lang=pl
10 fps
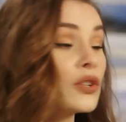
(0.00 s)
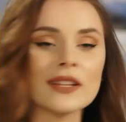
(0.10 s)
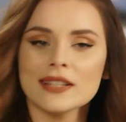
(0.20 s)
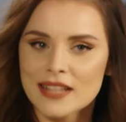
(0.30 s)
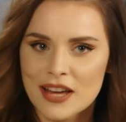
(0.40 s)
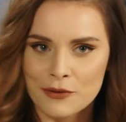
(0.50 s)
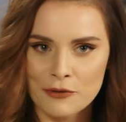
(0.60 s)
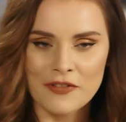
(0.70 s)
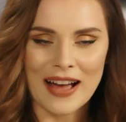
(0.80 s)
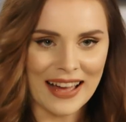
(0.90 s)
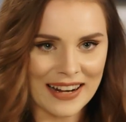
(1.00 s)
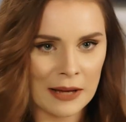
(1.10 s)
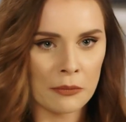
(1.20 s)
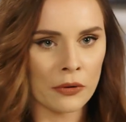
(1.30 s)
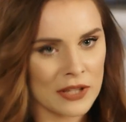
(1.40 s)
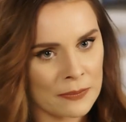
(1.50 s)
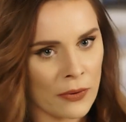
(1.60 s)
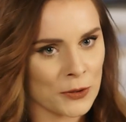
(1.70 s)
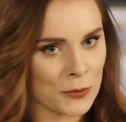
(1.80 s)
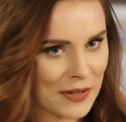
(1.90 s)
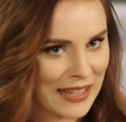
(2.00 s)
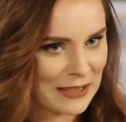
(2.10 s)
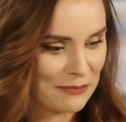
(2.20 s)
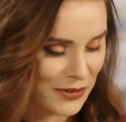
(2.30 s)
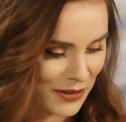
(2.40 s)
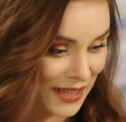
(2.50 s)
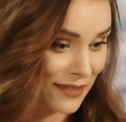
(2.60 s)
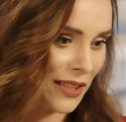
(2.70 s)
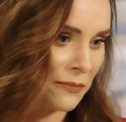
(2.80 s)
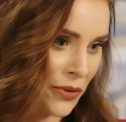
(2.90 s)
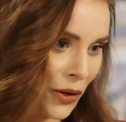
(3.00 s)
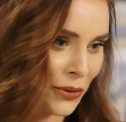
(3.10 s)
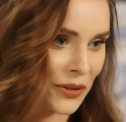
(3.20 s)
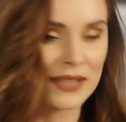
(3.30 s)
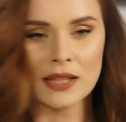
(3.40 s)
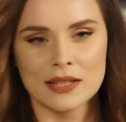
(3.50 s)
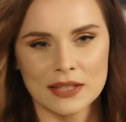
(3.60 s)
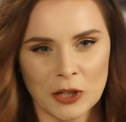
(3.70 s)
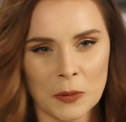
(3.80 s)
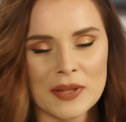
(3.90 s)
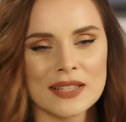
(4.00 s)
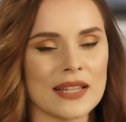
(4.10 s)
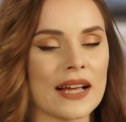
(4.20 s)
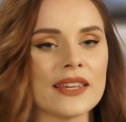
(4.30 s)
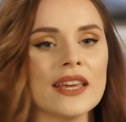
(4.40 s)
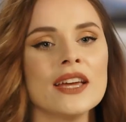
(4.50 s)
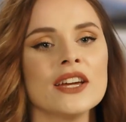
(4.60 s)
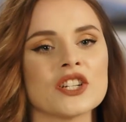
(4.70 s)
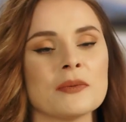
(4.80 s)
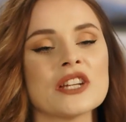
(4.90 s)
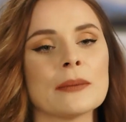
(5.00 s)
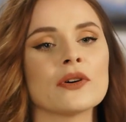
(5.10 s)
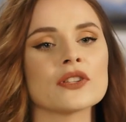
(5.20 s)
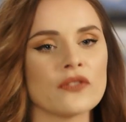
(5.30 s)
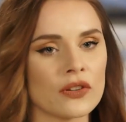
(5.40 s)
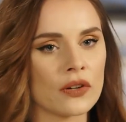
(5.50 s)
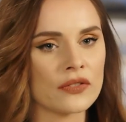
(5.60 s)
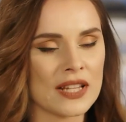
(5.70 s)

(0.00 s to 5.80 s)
do deserów, ale mój sposób na ten, na ten produkt, na ten syrop jest taki, że mieszam go z wodą.